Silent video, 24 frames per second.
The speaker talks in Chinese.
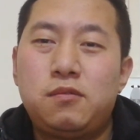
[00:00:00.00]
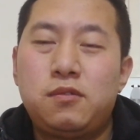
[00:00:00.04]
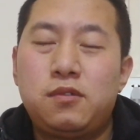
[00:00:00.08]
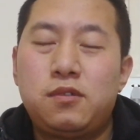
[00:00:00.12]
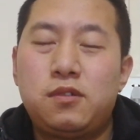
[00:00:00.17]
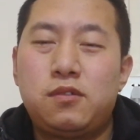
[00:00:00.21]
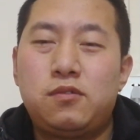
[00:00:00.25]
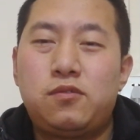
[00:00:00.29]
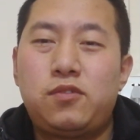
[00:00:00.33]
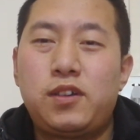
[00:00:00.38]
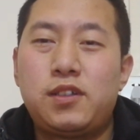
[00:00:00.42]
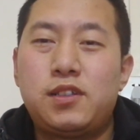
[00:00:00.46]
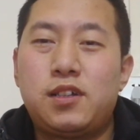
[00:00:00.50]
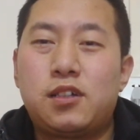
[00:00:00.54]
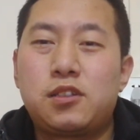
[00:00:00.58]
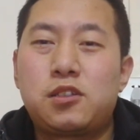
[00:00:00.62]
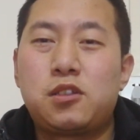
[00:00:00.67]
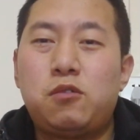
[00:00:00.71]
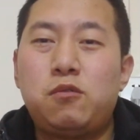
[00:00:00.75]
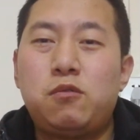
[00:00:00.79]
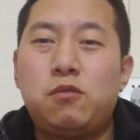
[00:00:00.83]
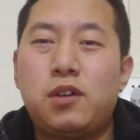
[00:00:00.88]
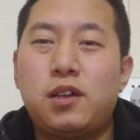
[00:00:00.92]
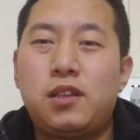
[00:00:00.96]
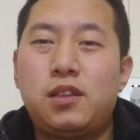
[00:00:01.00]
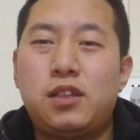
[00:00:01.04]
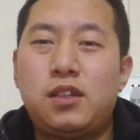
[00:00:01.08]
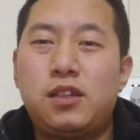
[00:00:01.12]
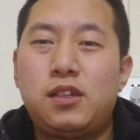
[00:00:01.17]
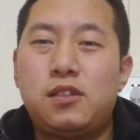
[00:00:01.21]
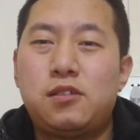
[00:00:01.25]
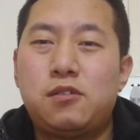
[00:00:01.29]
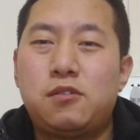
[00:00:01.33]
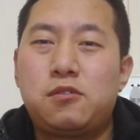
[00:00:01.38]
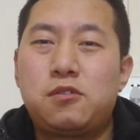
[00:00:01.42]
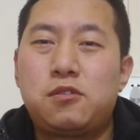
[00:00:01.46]
是非常痛恨的
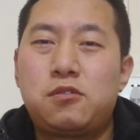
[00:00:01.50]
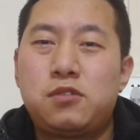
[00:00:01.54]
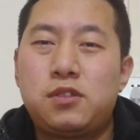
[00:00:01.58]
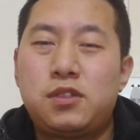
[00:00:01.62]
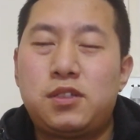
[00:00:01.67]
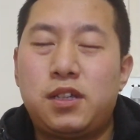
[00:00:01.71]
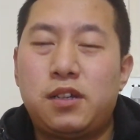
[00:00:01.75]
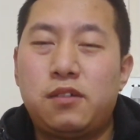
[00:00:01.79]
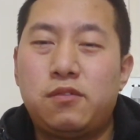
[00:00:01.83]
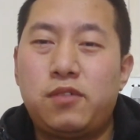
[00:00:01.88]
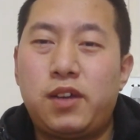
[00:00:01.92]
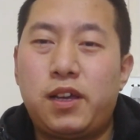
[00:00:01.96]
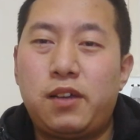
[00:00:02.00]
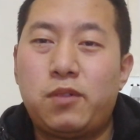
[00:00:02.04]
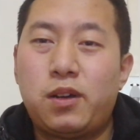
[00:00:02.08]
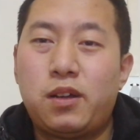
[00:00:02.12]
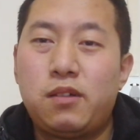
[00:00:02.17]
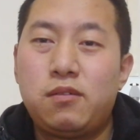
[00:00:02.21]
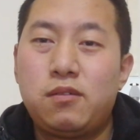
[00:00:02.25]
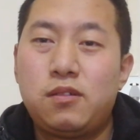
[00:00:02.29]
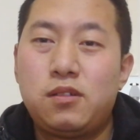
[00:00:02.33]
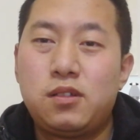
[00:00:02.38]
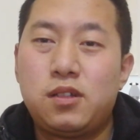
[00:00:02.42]
一种行为嘛？